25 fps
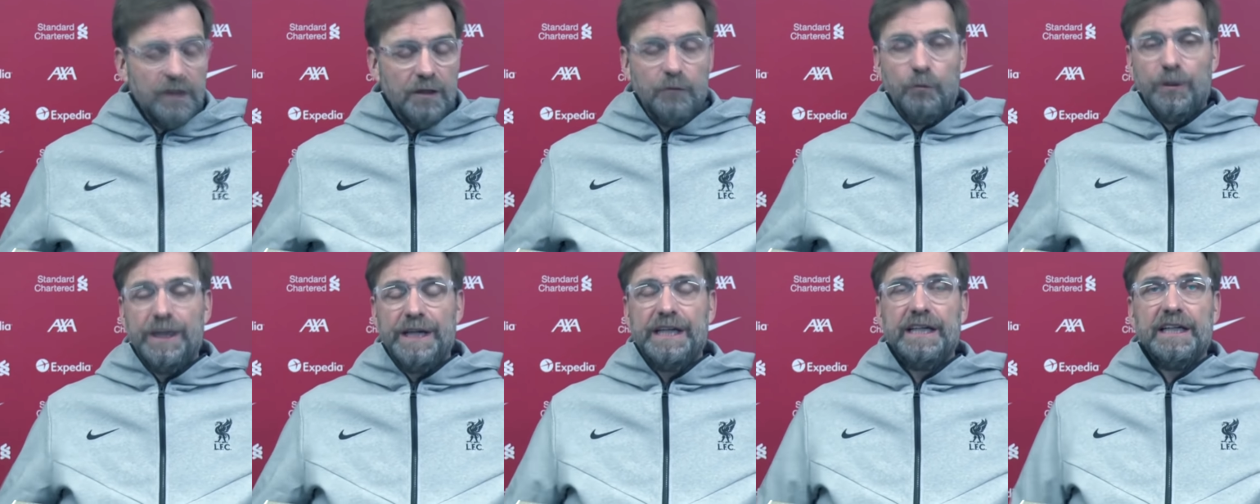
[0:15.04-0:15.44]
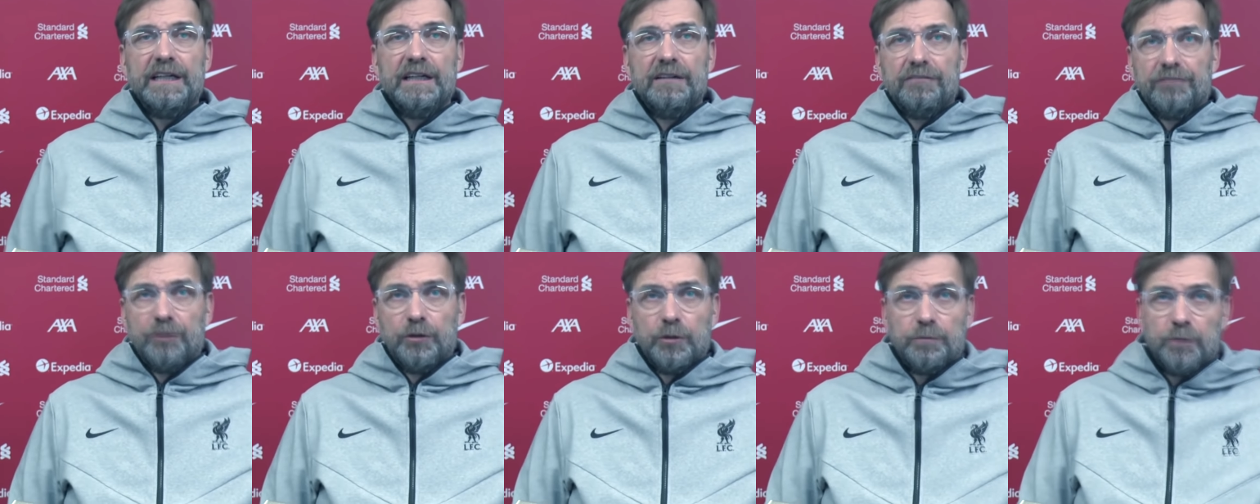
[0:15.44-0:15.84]

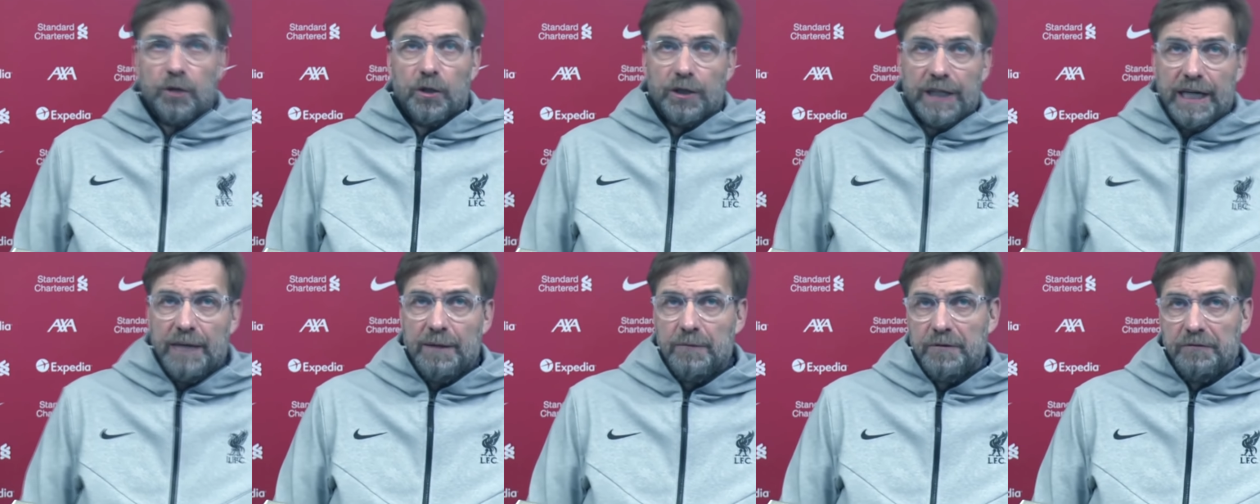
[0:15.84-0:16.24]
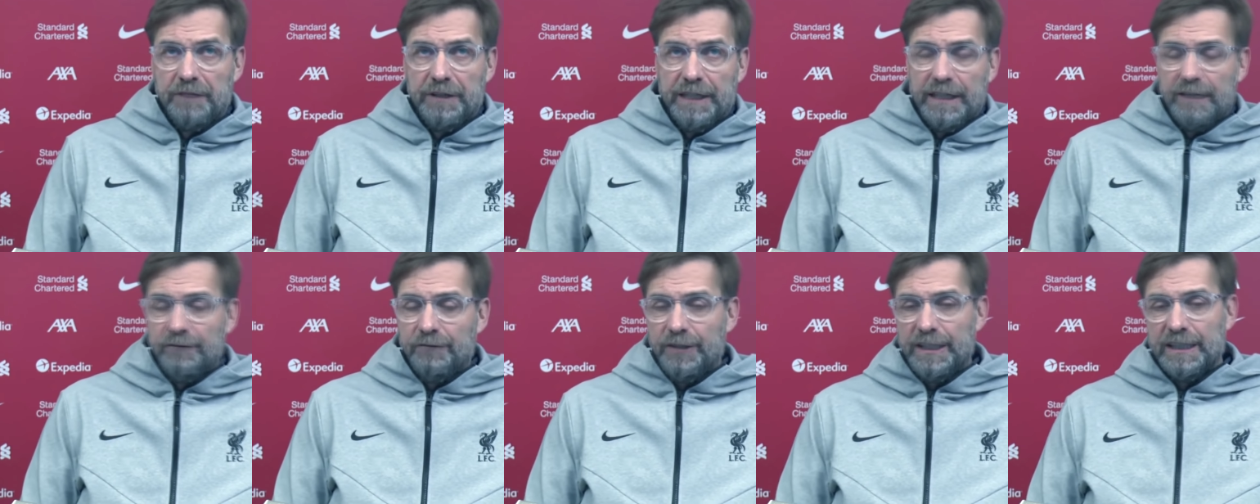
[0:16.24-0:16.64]
Желание победить в
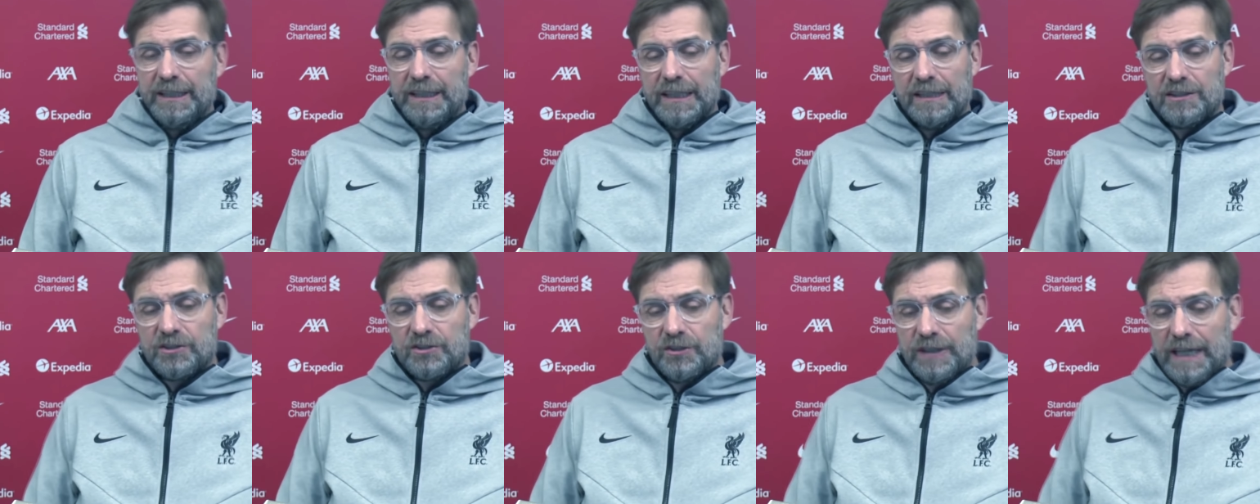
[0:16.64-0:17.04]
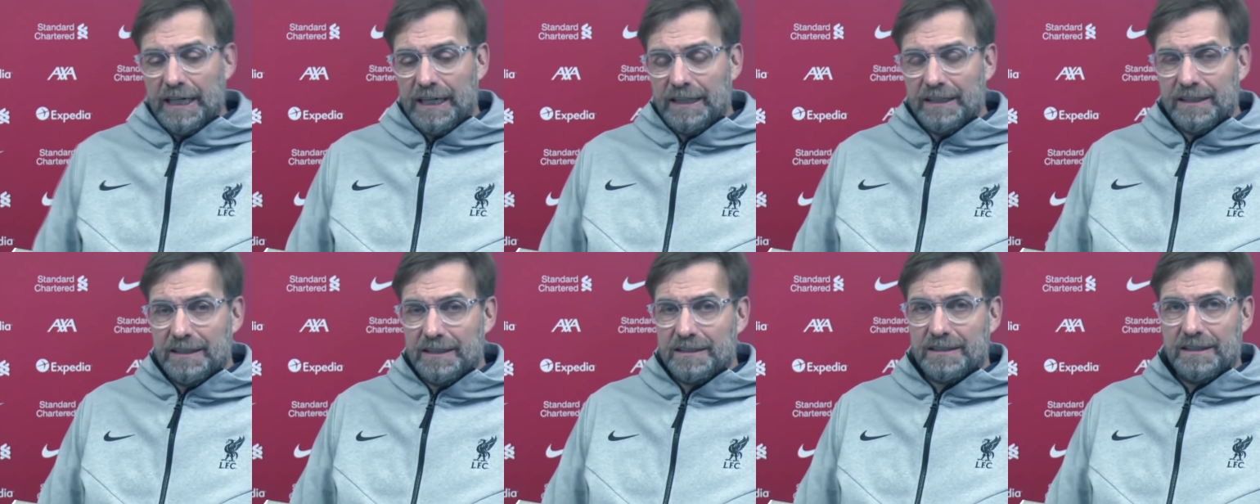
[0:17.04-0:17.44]
матче и взять
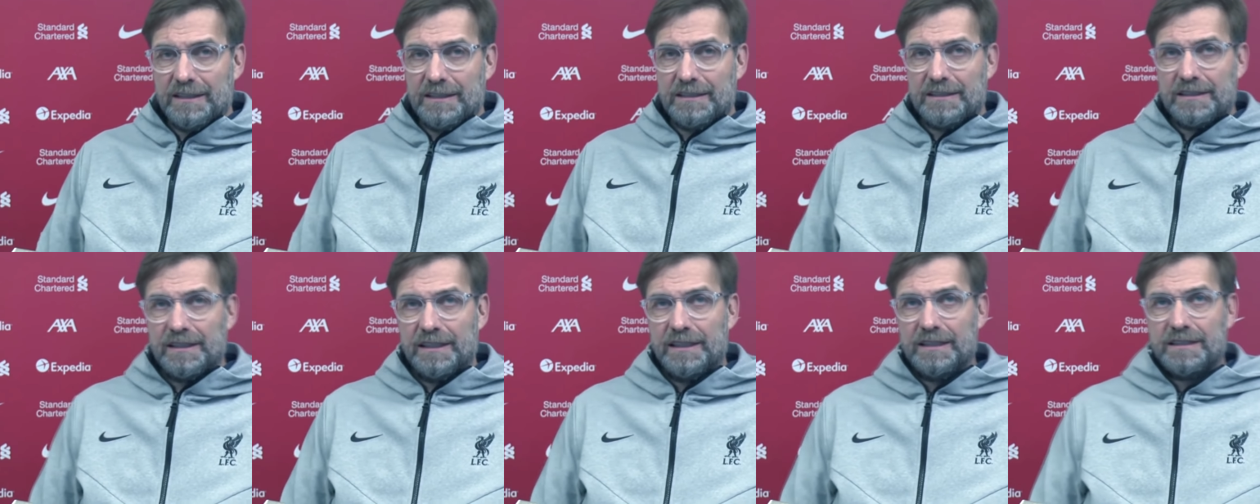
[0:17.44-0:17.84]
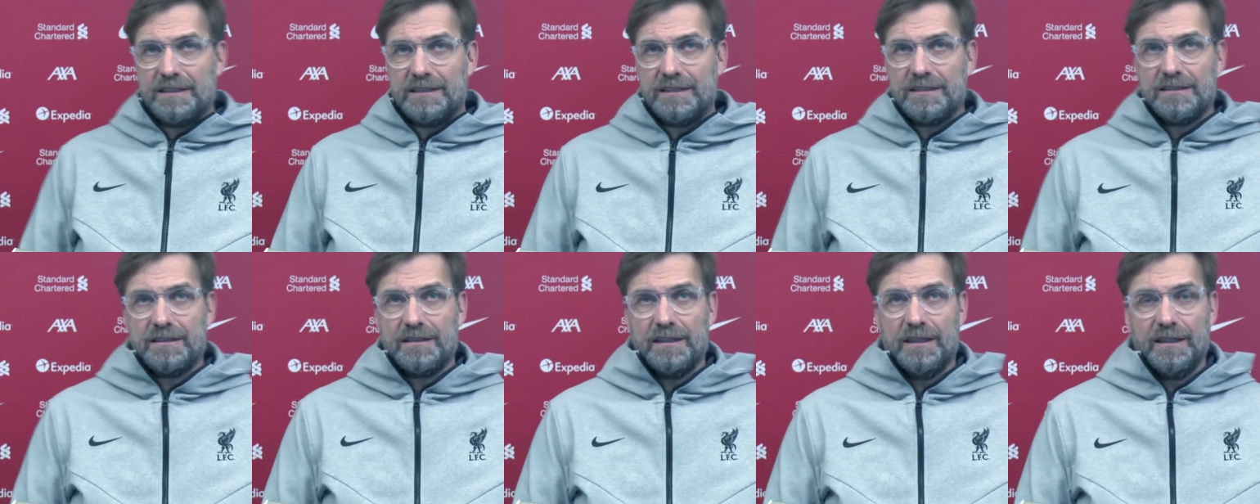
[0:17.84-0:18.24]
три очка
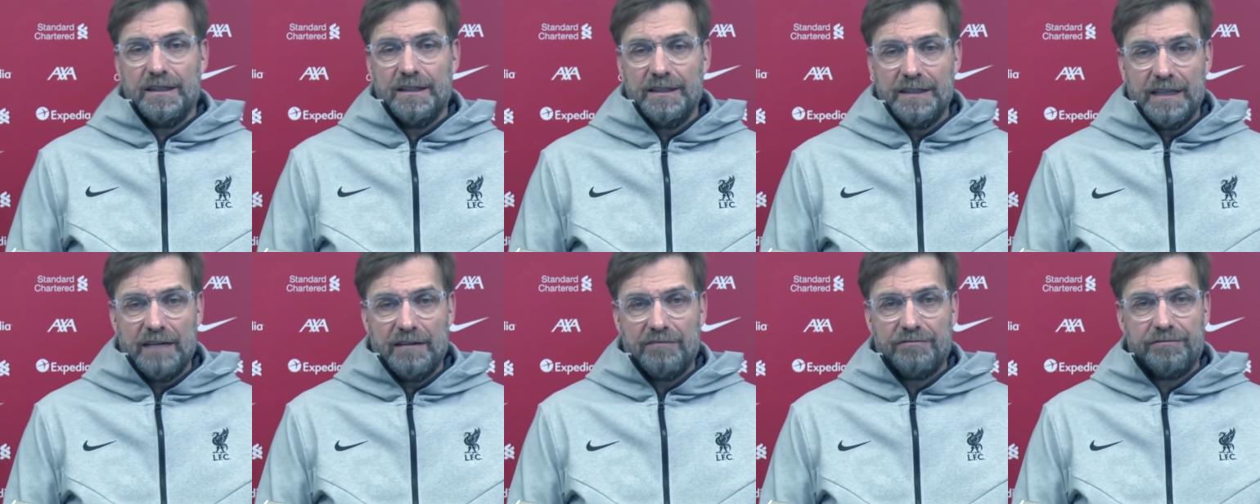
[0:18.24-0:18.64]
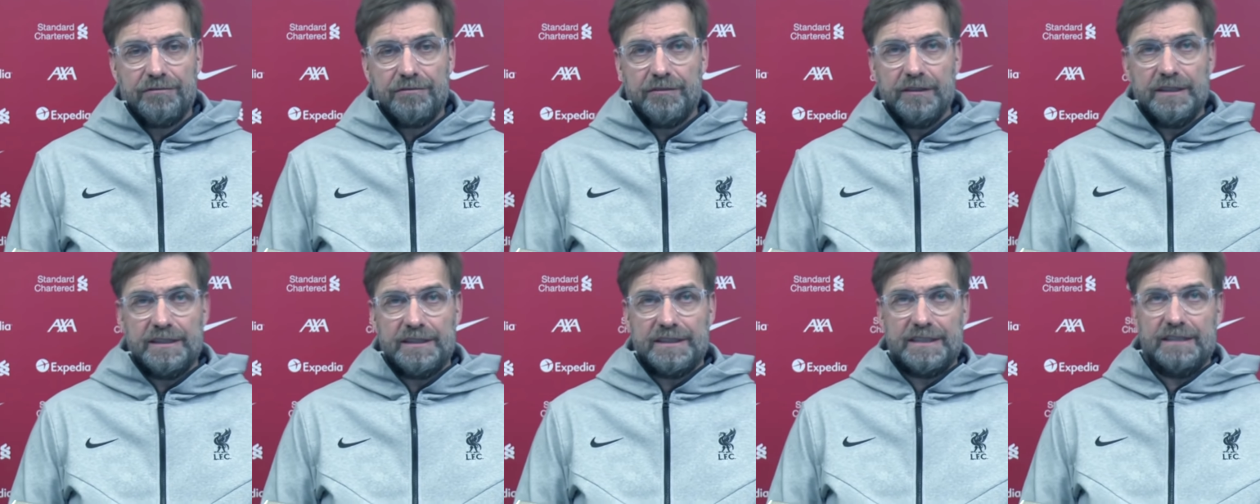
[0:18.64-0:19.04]
вполне достаточно.